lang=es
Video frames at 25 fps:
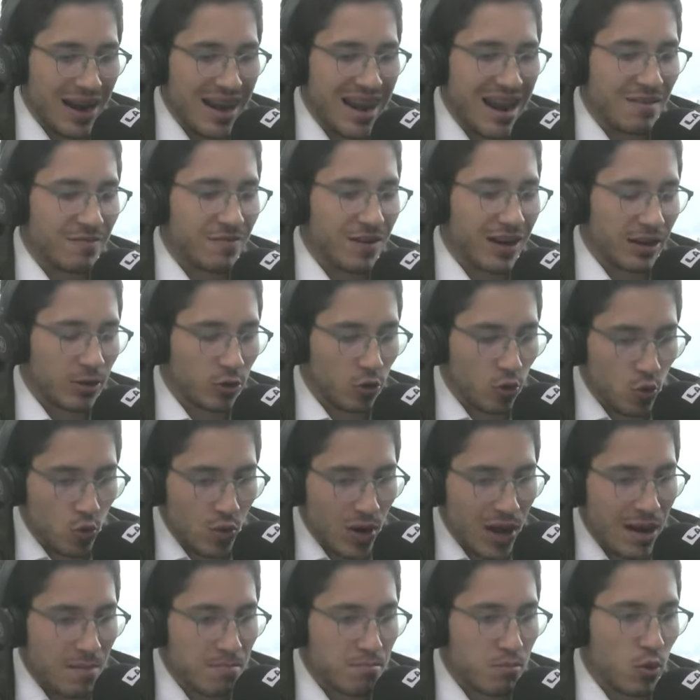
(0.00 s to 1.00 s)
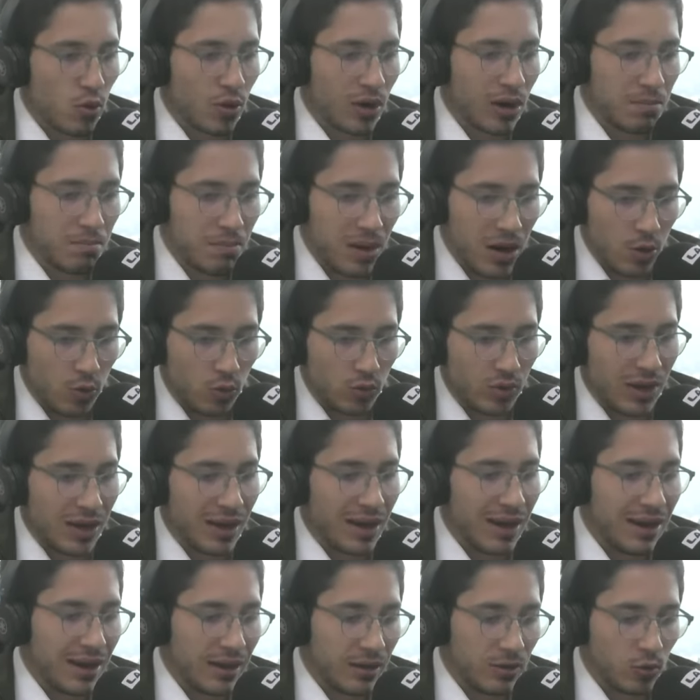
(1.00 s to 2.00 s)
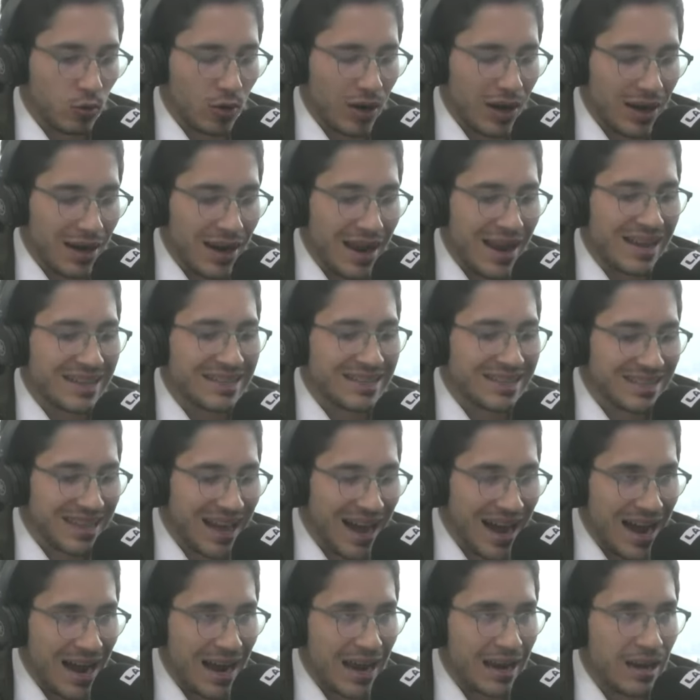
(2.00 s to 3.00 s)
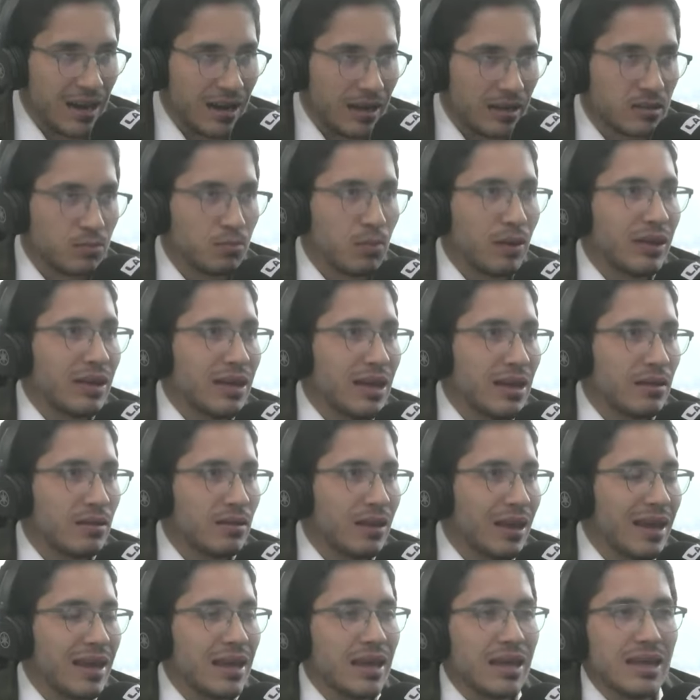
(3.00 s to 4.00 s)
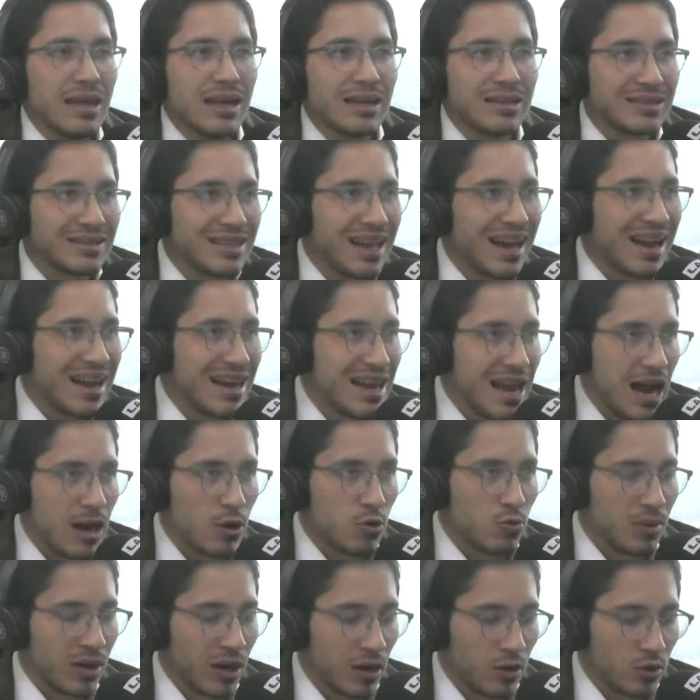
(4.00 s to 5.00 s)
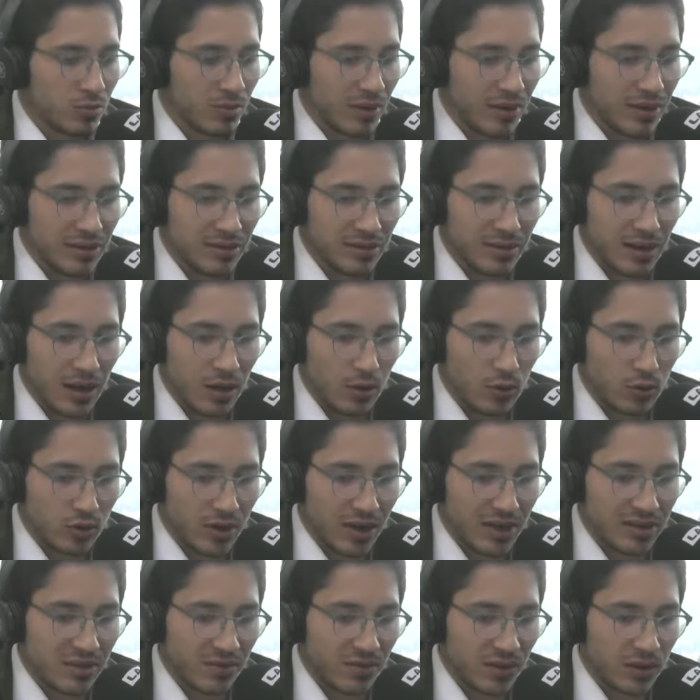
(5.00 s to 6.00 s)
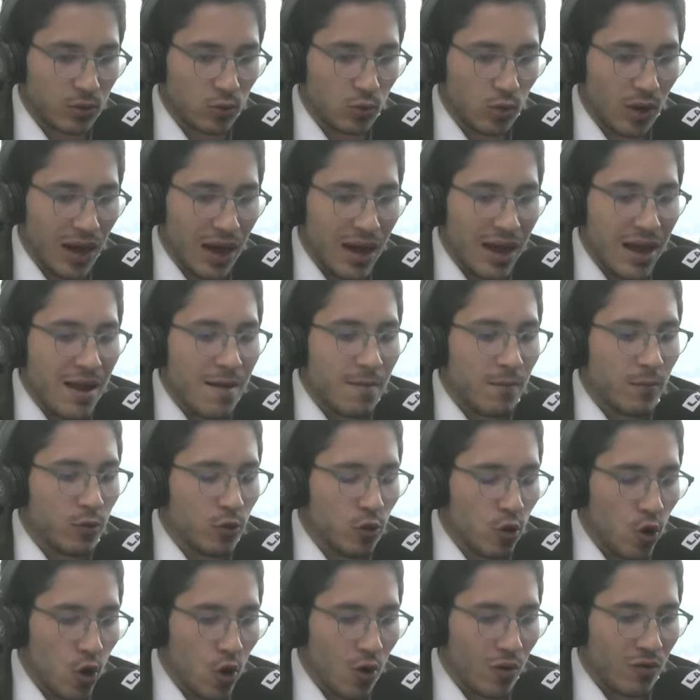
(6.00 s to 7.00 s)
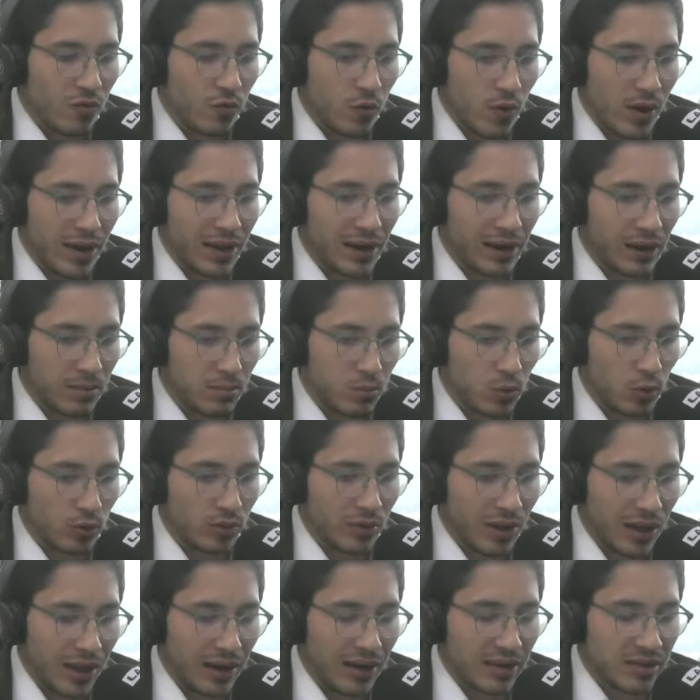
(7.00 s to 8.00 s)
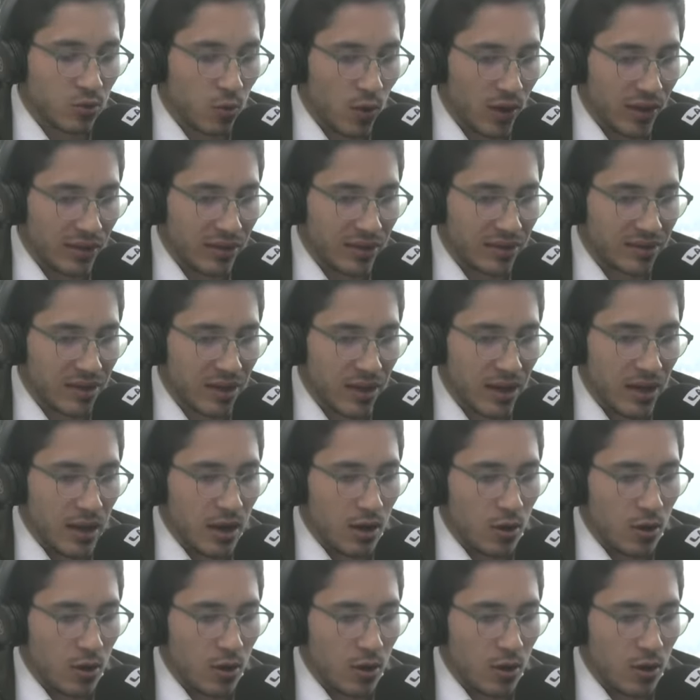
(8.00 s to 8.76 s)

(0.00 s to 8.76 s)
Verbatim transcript: La factura por la pauta electoral está en el expediente y está claro para los magistrados que esa factura no fue reportada a las cuentas.